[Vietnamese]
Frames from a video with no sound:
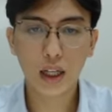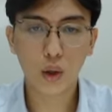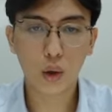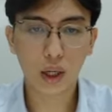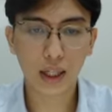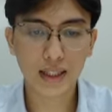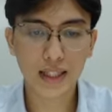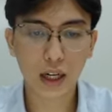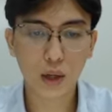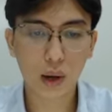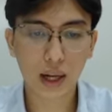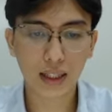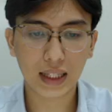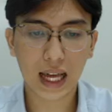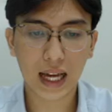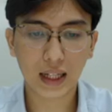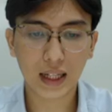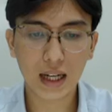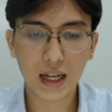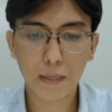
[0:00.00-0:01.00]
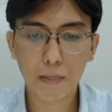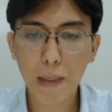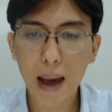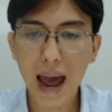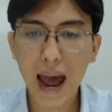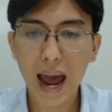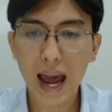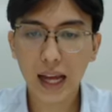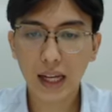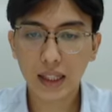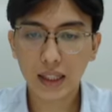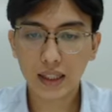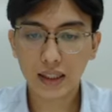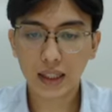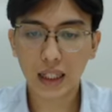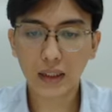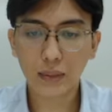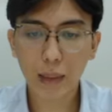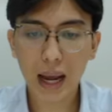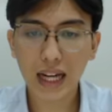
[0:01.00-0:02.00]
của cái giai đoạn tháng 3 à,
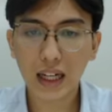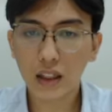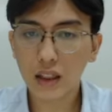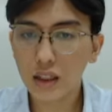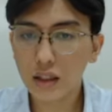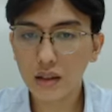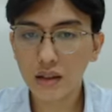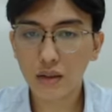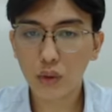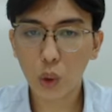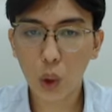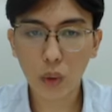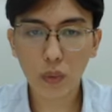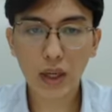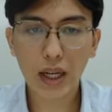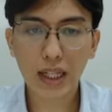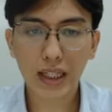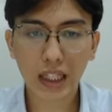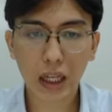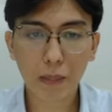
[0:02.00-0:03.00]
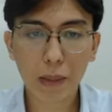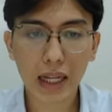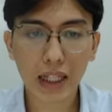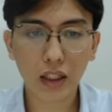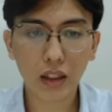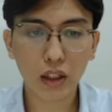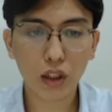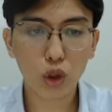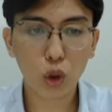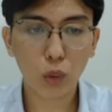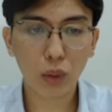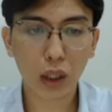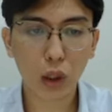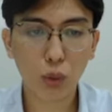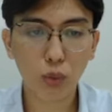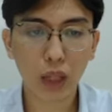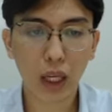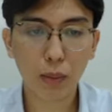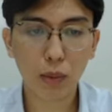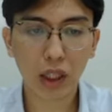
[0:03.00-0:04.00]
tháng 3 tháng 4 đúng không? Tháng 3 tháng 4 chúng ta
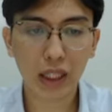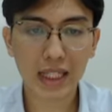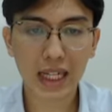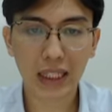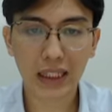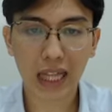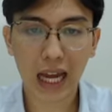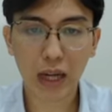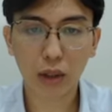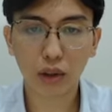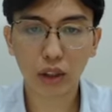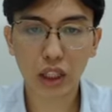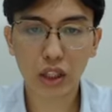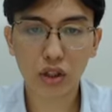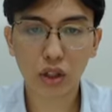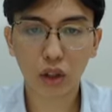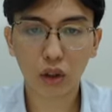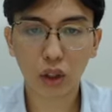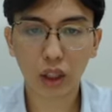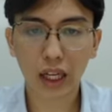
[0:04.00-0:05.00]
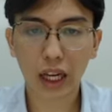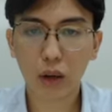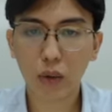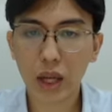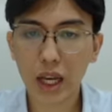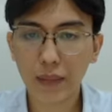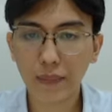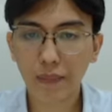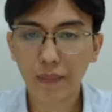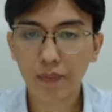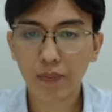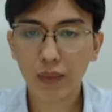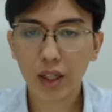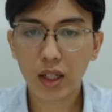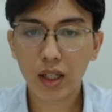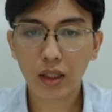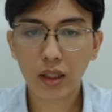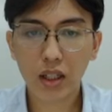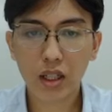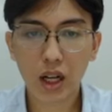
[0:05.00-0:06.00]
cũng thấy một cái trạng thái của thị trường nó kéo lên.
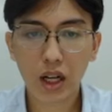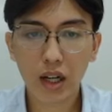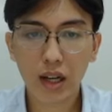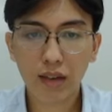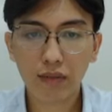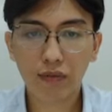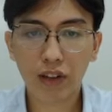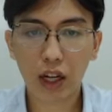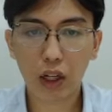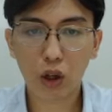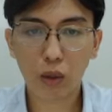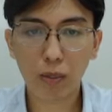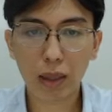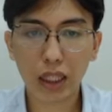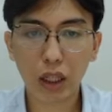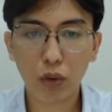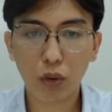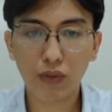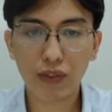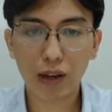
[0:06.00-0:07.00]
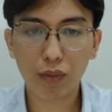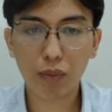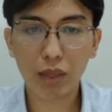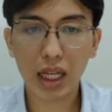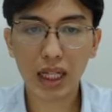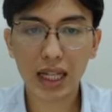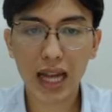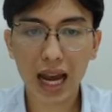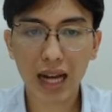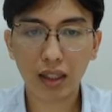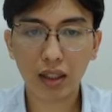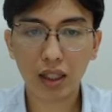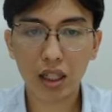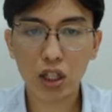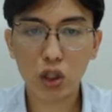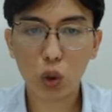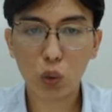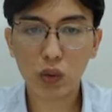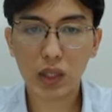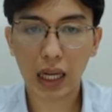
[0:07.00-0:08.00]
Được chưa? Và nó bắt đầu nó vào biên ngang
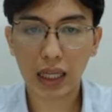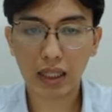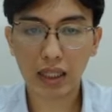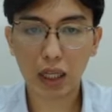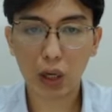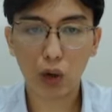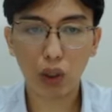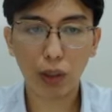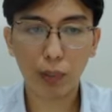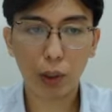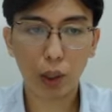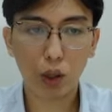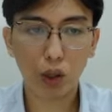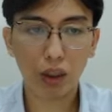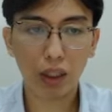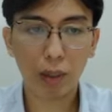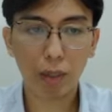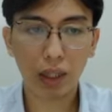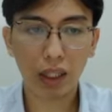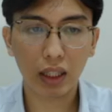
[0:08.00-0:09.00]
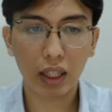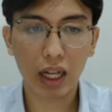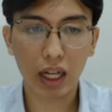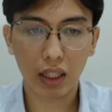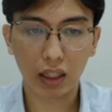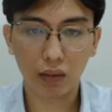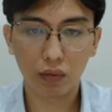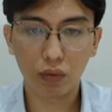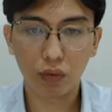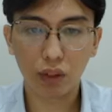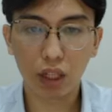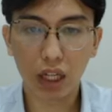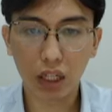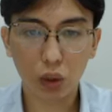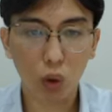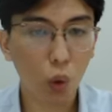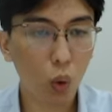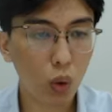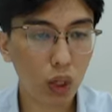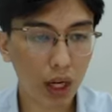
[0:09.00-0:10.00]
đi rung giật sau khi mà nó tiệm cận đỉnh đỉnh
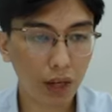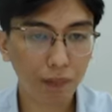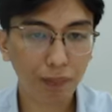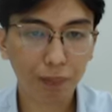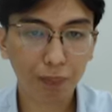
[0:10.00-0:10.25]
cũ nhá.